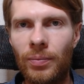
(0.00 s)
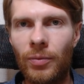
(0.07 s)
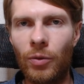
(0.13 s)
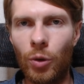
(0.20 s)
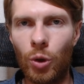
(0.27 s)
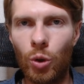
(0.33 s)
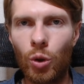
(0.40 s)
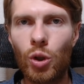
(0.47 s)

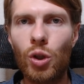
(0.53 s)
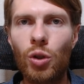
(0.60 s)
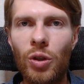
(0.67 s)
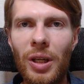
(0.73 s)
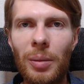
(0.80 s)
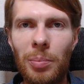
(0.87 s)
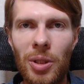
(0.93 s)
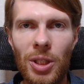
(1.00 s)
Вот то, что
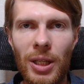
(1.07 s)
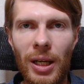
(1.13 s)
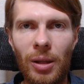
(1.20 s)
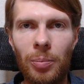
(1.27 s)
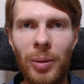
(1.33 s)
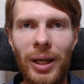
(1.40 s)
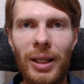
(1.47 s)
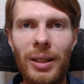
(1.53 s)
я
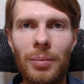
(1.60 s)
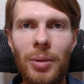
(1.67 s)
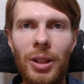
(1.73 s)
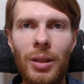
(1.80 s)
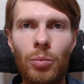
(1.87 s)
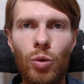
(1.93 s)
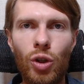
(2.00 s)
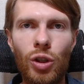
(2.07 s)
описал. При этом
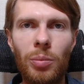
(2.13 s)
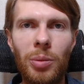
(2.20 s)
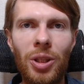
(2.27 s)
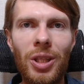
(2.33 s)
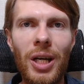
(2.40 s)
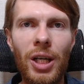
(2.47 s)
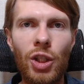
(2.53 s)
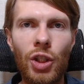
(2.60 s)
это может быть
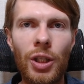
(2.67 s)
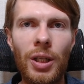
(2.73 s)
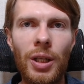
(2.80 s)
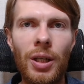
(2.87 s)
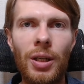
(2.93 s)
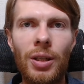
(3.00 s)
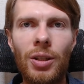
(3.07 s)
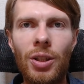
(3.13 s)
даже
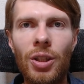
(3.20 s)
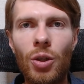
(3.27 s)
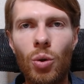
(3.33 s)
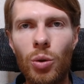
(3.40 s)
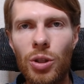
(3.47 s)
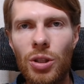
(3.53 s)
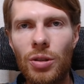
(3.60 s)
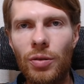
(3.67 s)
не
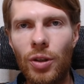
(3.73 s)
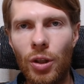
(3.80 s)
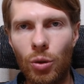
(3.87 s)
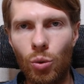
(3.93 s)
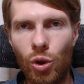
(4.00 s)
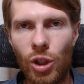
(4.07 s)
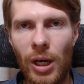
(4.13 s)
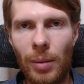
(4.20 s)
родственная
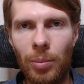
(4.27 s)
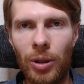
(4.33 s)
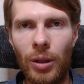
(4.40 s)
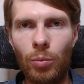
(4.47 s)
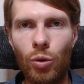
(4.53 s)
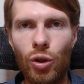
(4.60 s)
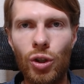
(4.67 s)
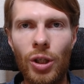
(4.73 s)
душа,
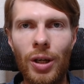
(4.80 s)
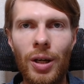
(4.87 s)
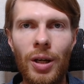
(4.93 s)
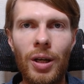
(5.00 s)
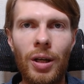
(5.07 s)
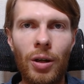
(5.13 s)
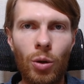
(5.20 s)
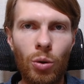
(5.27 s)
потому что
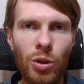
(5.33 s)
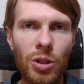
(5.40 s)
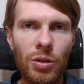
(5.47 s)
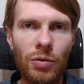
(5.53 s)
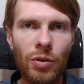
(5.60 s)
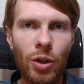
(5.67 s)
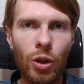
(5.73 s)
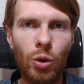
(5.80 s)

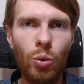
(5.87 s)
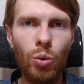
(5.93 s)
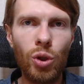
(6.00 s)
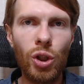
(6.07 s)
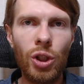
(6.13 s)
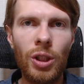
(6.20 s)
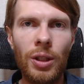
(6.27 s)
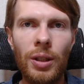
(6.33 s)
родственных
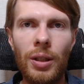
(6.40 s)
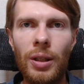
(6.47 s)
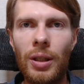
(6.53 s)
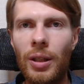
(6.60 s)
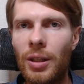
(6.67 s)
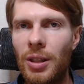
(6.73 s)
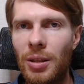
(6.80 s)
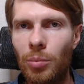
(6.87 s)
душ
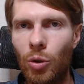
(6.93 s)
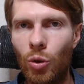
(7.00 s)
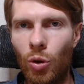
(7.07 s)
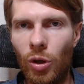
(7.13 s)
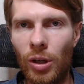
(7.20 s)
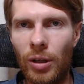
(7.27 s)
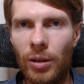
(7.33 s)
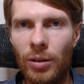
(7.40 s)
их
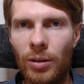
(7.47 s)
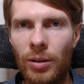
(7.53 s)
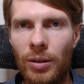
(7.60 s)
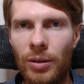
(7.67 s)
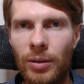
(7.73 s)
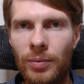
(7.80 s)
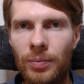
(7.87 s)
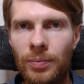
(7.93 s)
немного.
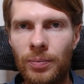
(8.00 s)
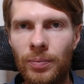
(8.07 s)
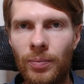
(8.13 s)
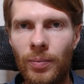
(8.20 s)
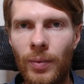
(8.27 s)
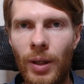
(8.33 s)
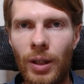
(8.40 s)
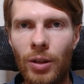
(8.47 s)

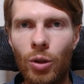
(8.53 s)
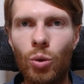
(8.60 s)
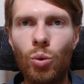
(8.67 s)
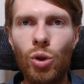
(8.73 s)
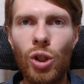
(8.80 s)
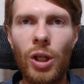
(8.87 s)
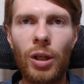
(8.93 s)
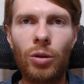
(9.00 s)
Это
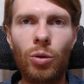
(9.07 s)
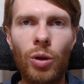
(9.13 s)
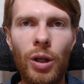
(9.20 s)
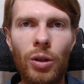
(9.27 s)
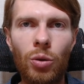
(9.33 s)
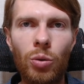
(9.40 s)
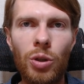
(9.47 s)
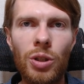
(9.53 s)
души, которые
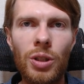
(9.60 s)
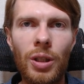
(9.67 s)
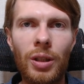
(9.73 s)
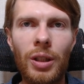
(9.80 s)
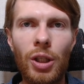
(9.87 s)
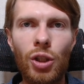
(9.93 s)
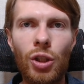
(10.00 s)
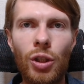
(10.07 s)
относятся к
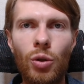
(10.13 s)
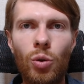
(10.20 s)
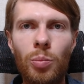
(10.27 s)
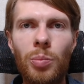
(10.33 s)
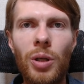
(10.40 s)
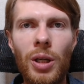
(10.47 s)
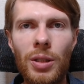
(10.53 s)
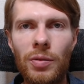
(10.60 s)
нашей
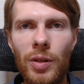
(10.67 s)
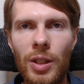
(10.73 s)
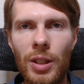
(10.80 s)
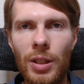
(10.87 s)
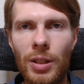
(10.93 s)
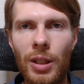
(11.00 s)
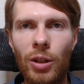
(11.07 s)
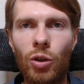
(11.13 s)
группе
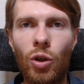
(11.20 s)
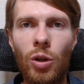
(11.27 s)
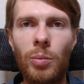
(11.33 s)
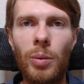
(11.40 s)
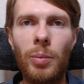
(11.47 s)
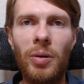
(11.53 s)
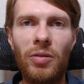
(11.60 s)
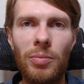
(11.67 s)
развития, с
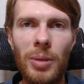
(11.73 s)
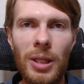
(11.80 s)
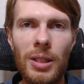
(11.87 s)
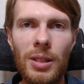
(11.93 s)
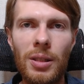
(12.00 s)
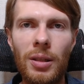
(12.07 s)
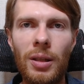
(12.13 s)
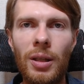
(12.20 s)
которыми мы
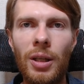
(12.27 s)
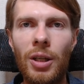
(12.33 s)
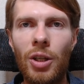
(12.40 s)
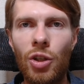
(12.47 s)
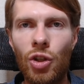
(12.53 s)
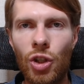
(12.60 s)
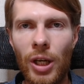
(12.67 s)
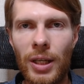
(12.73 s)
вместе
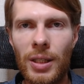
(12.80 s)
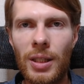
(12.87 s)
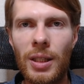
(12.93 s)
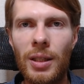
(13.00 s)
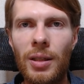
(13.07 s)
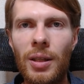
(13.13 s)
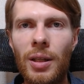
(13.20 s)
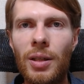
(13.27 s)

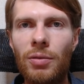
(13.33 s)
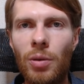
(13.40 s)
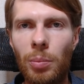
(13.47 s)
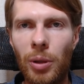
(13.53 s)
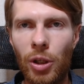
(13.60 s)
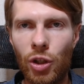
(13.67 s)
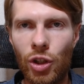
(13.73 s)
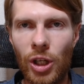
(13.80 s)
часто
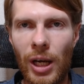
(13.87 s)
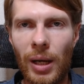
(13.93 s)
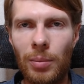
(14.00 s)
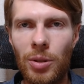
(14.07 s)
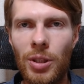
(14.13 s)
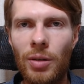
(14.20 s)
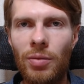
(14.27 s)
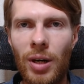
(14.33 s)

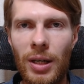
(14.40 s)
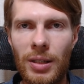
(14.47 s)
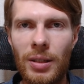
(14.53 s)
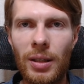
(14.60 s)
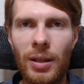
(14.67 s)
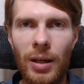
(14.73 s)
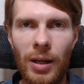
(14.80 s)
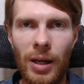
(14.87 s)
воплощаемся в
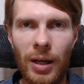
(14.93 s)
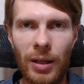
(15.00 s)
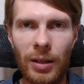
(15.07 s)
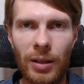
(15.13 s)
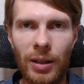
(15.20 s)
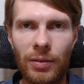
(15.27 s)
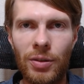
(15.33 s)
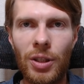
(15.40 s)
разных ролях
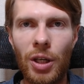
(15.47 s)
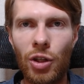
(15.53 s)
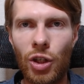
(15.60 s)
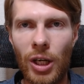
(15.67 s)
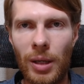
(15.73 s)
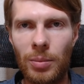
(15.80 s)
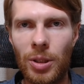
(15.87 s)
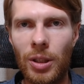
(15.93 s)
и
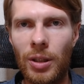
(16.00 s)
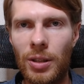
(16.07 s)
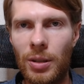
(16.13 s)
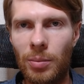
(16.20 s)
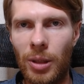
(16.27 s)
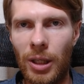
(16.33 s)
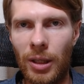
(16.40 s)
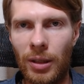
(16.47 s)
встречаемся на
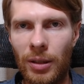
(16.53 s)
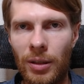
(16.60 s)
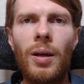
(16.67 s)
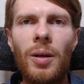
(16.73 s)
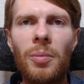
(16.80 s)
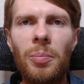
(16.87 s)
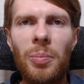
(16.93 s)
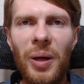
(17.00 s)
Земле.
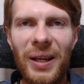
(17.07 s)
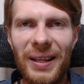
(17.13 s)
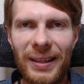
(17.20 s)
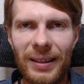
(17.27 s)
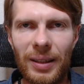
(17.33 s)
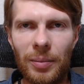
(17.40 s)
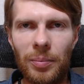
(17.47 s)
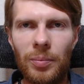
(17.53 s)
При
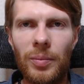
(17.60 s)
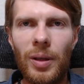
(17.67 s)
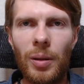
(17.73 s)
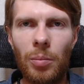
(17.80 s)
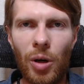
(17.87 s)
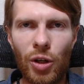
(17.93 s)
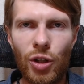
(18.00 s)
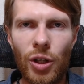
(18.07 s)
этом
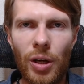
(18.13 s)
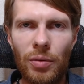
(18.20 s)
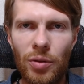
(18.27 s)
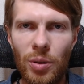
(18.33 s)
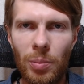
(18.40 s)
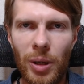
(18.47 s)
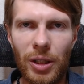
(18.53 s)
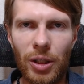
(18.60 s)
обращаю
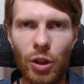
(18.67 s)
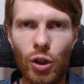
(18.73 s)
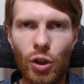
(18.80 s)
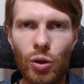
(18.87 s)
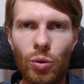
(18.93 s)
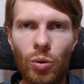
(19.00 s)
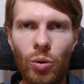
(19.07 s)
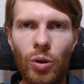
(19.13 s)
внимание,
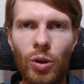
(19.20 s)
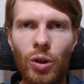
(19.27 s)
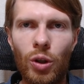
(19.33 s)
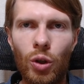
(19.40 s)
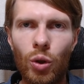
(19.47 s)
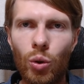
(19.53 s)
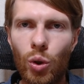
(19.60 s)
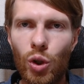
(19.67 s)
что
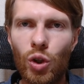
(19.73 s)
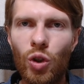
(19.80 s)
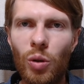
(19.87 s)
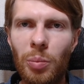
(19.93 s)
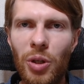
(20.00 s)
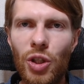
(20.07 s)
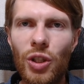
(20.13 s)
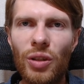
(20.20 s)
то, что
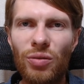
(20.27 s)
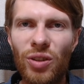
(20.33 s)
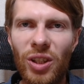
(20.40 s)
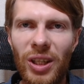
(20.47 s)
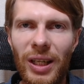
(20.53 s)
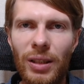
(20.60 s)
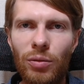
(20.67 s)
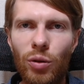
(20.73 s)
обычно
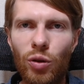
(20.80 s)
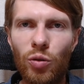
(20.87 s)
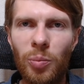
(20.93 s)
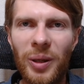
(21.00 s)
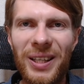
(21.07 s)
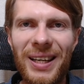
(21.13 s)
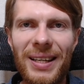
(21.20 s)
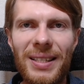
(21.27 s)
вкладывают в
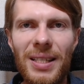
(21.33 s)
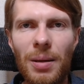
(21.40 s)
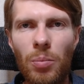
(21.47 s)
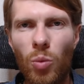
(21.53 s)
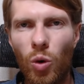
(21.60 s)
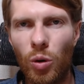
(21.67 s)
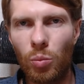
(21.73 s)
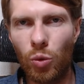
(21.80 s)
понятие
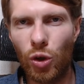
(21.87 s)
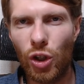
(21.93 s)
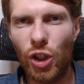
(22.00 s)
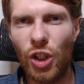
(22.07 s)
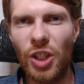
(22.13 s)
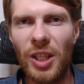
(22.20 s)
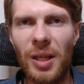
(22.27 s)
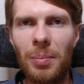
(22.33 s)
«мой
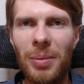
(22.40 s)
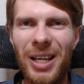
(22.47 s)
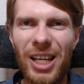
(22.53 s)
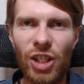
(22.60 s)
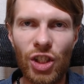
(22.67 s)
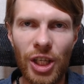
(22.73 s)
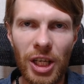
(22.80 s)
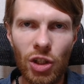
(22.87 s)
мужчина» и «моя
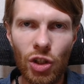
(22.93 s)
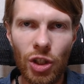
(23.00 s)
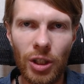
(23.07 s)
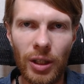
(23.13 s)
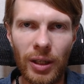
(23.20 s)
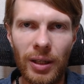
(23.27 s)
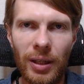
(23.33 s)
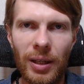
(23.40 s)

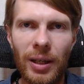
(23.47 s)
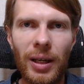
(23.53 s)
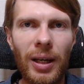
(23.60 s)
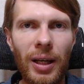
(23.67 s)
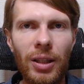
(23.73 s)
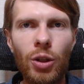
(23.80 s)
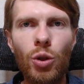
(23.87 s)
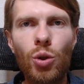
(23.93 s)
женщина»,
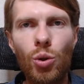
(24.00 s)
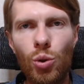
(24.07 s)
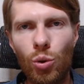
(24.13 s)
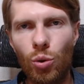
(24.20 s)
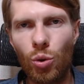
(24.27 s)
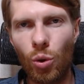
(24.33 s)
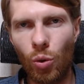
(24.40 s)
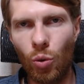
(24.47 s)
это
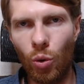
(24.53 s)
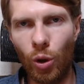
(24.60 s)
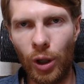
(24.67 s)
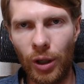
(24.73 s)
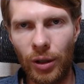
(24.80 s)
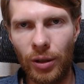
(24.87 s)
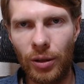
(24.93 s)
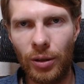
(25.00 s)
чуть-чуть другое.